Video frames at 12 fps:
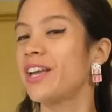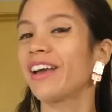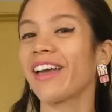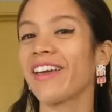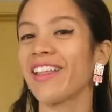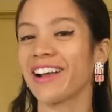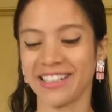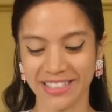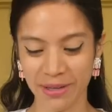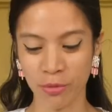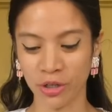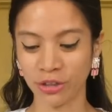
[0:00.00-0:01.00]
Ya que queden
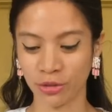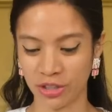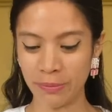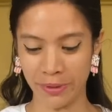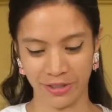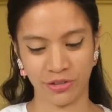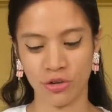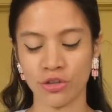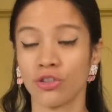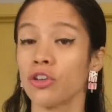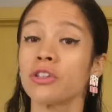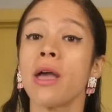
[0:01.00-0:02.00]
así bonitos y
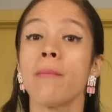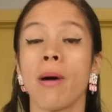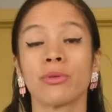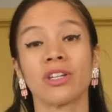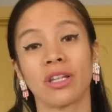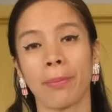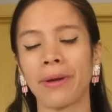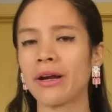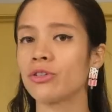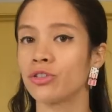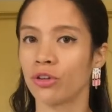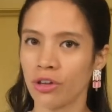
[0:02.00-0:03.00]
preciosos, vamos a
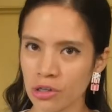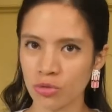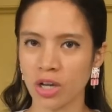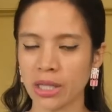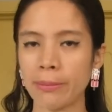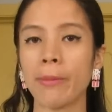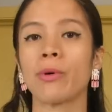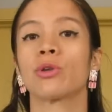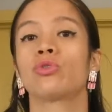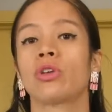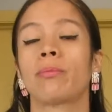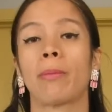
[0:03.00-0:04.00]
taparlos. Si no tienes una tapa, puedes usar